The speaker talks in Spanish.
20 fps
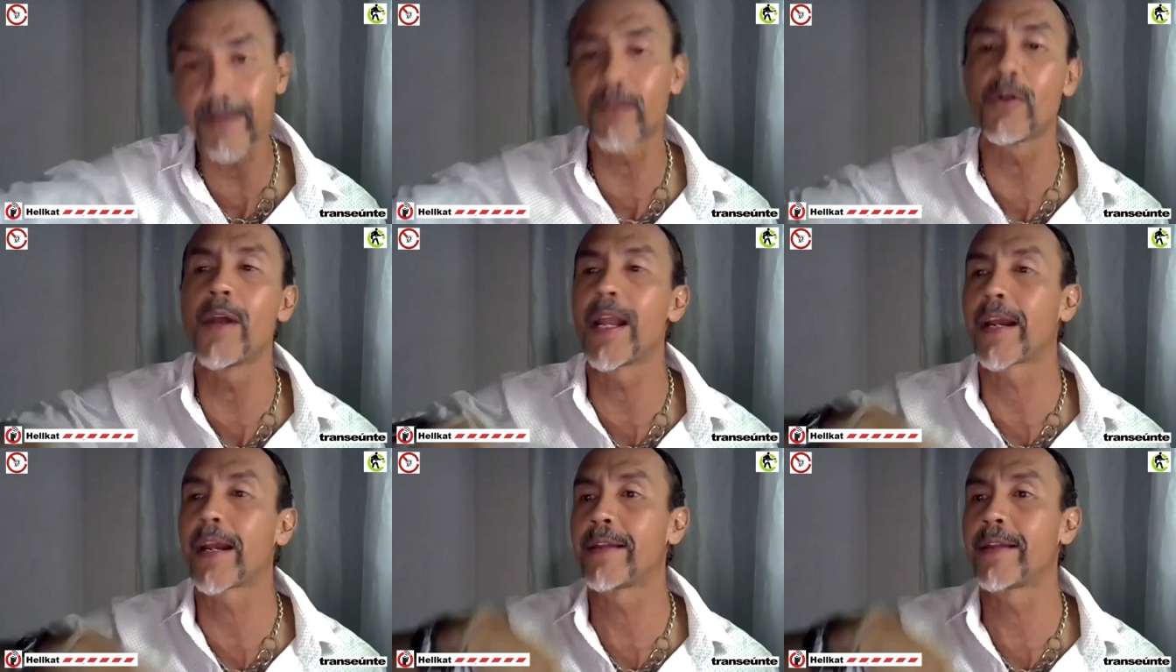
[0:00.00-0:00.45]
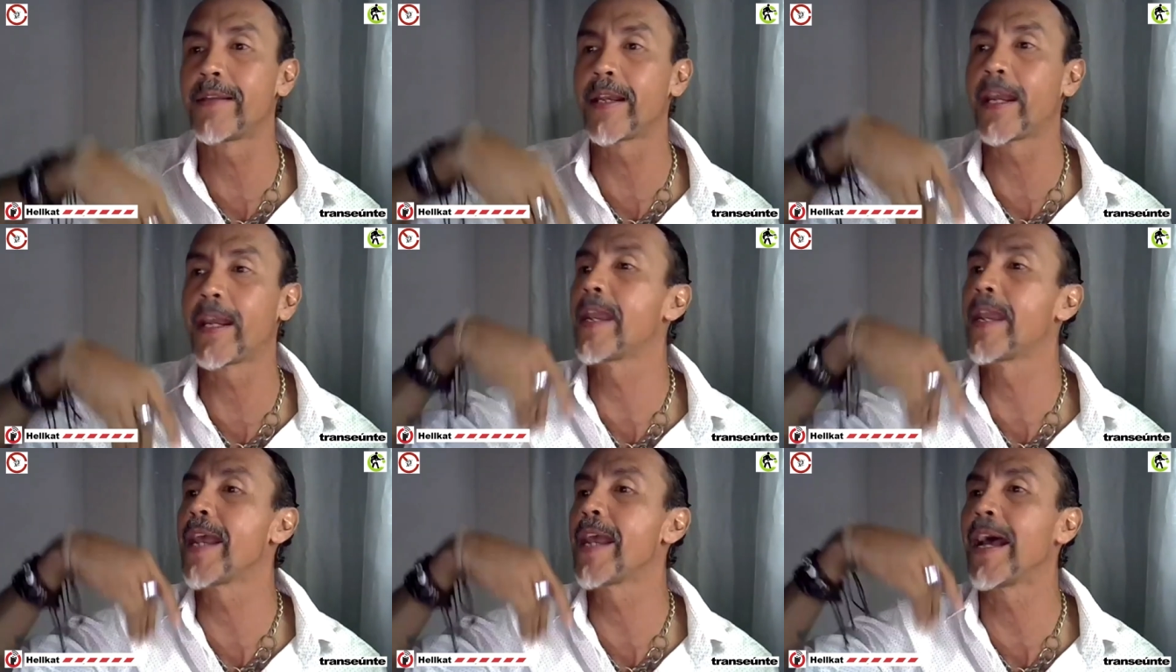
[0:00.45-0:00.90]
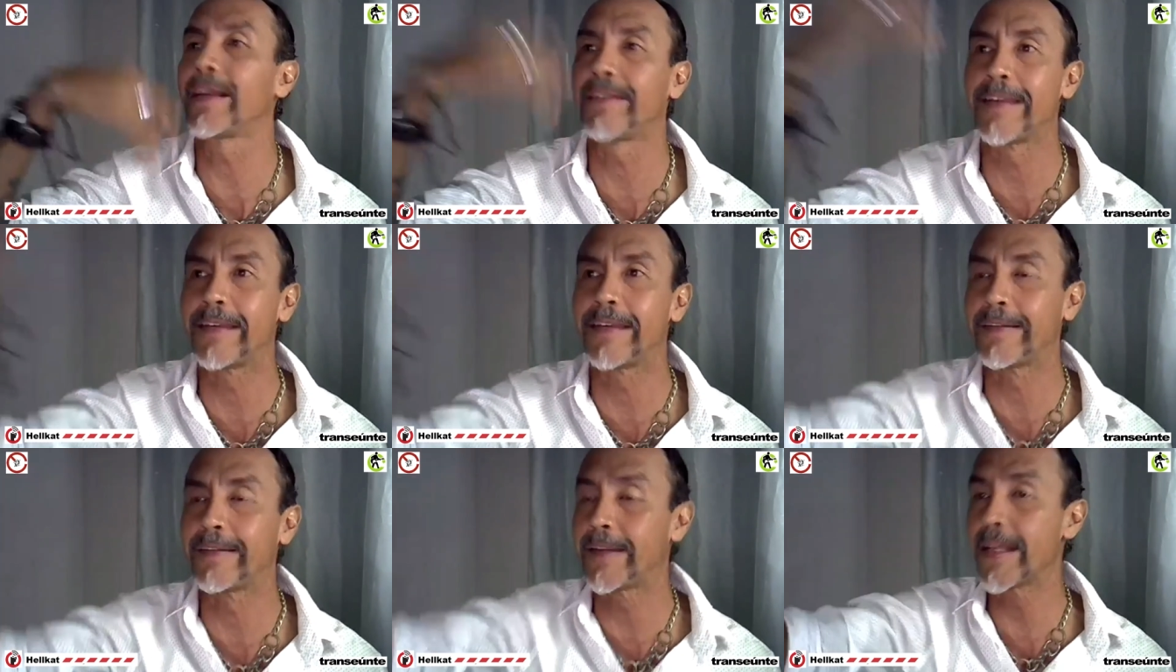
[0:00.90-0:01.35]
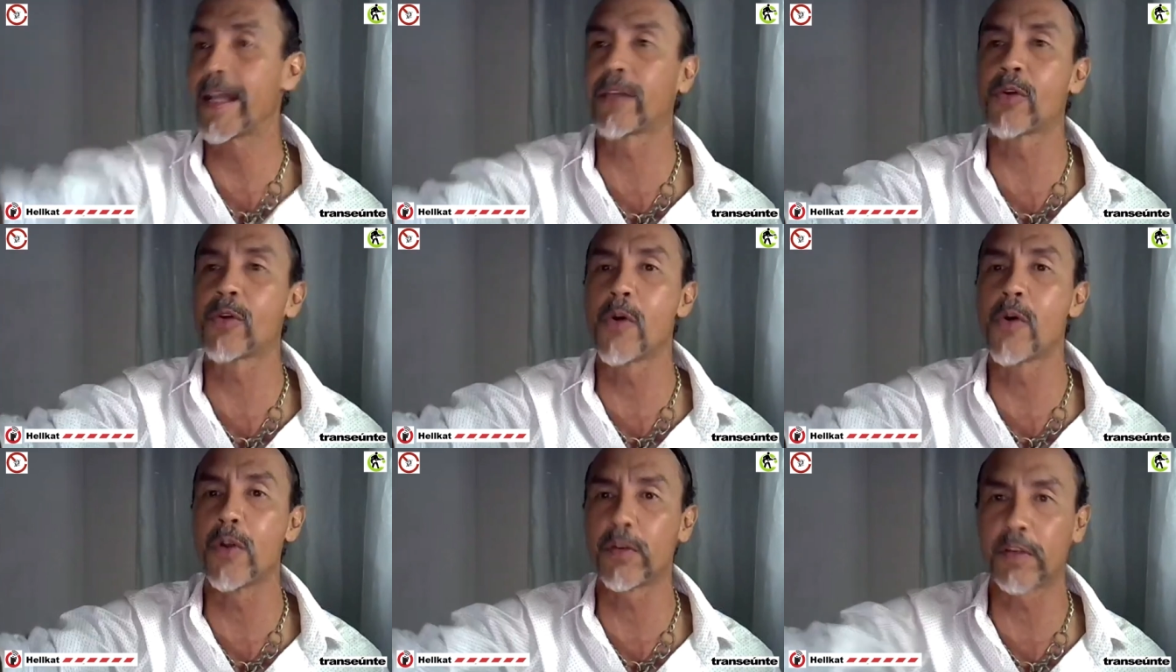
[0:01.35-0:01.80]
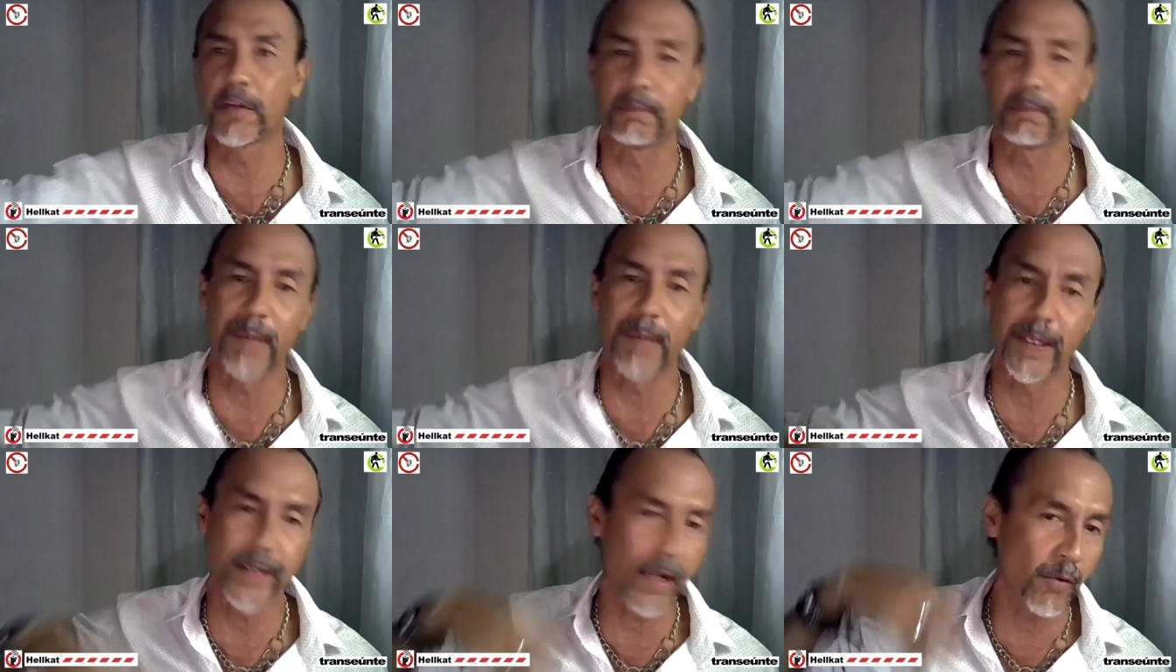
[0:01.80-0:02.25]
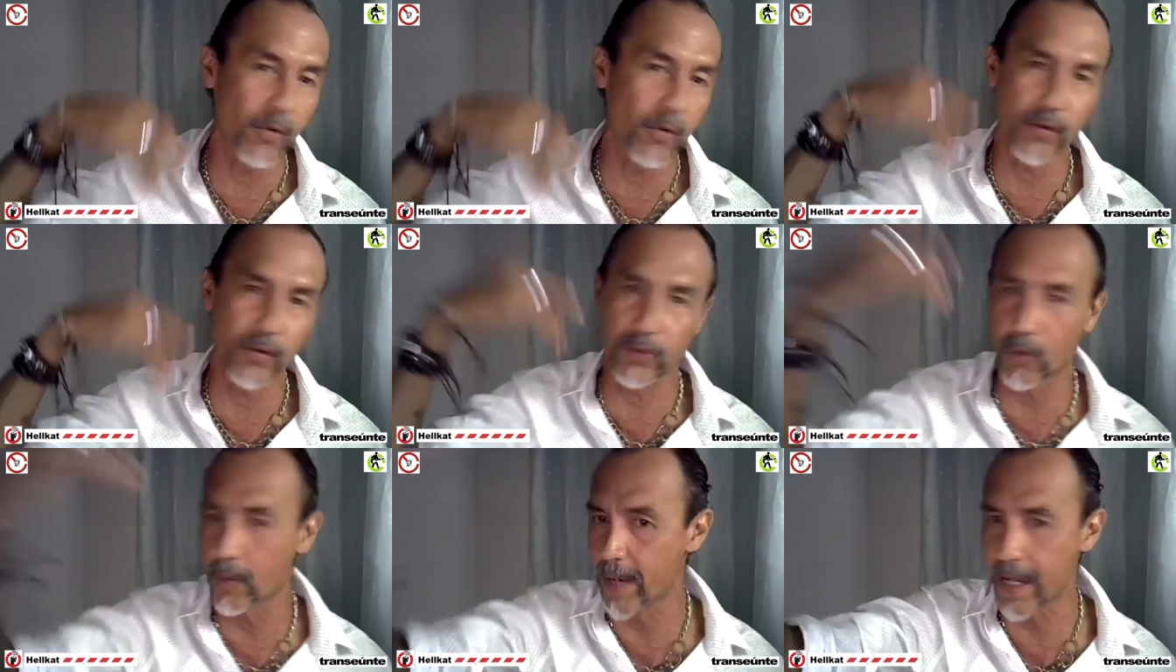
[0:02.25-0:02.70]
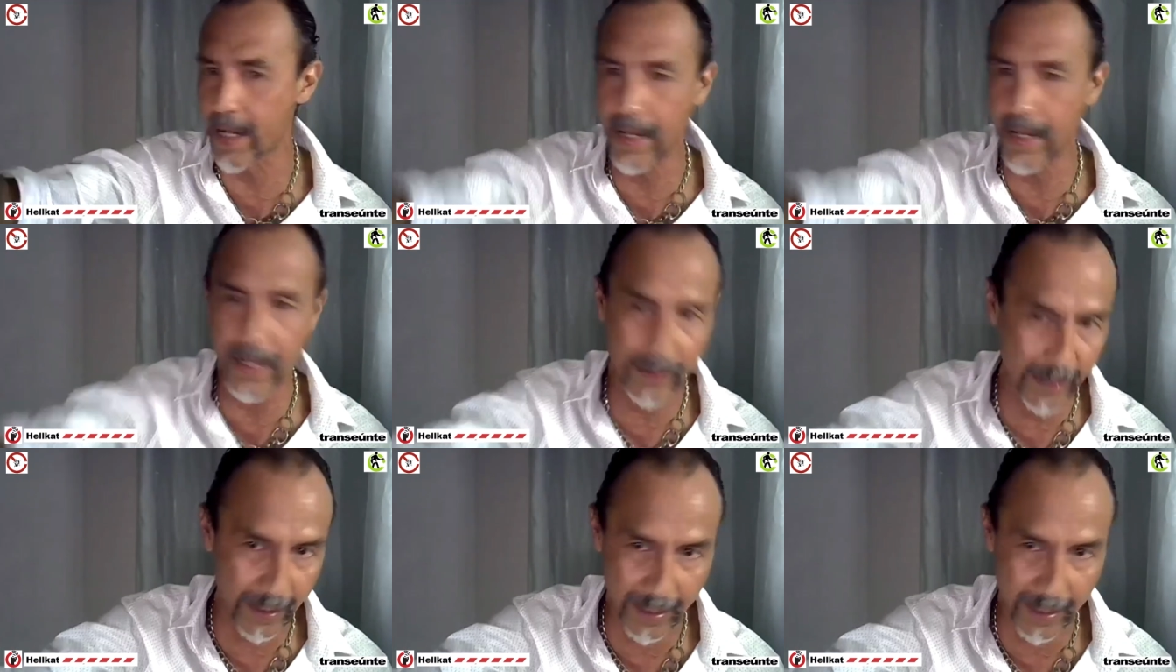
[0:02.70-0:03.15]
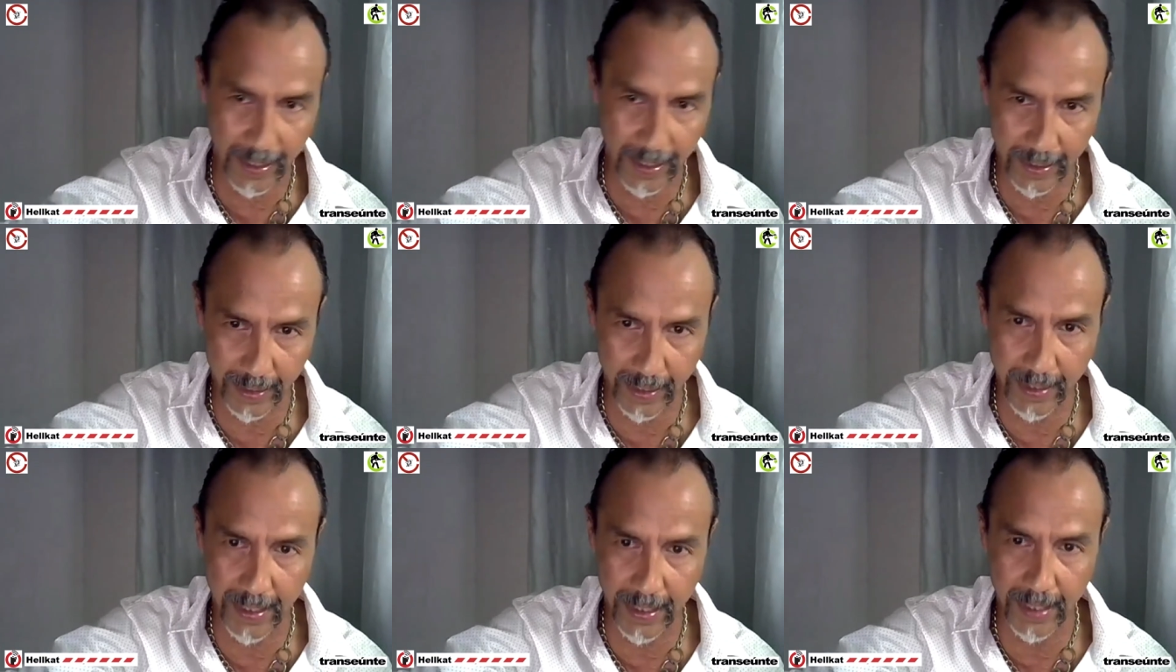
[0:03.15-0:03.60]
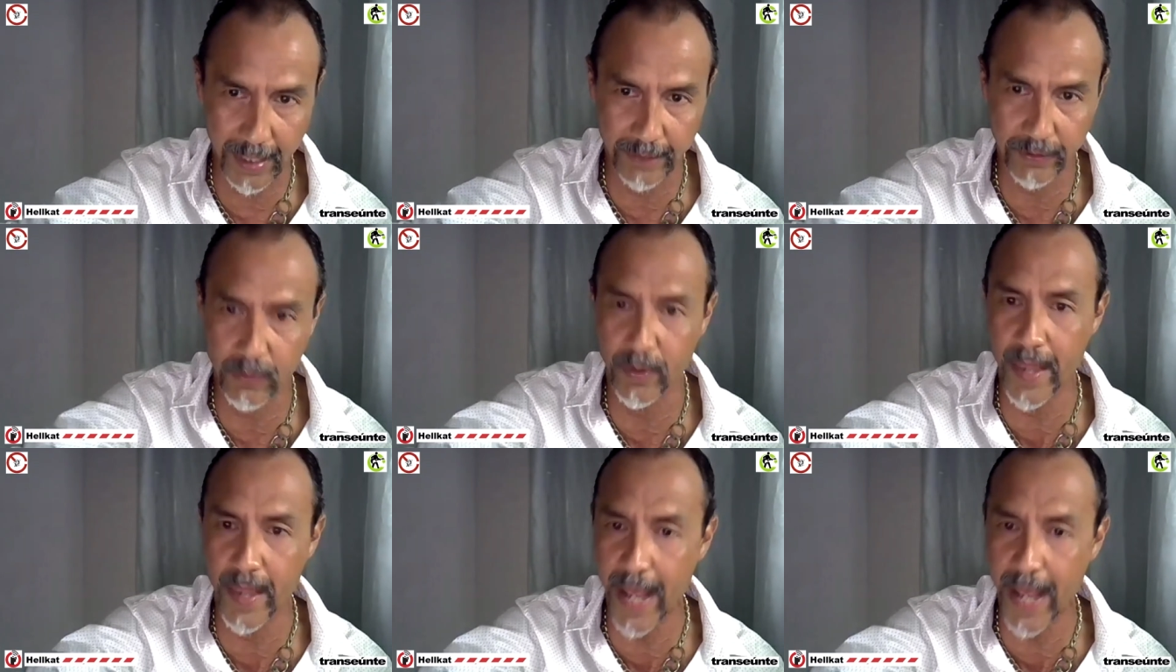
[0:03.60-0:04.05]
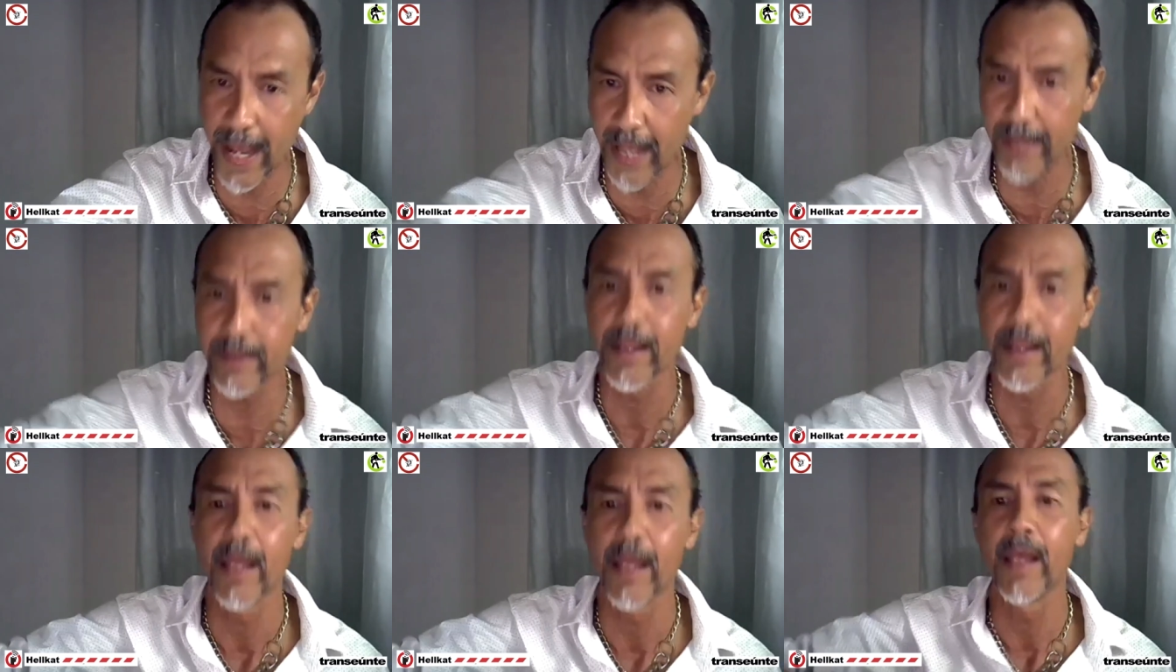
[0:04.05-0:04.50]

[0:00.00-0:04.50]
toda la gente quería asistir a todos los espectáculos que hubiera en la, ciudad.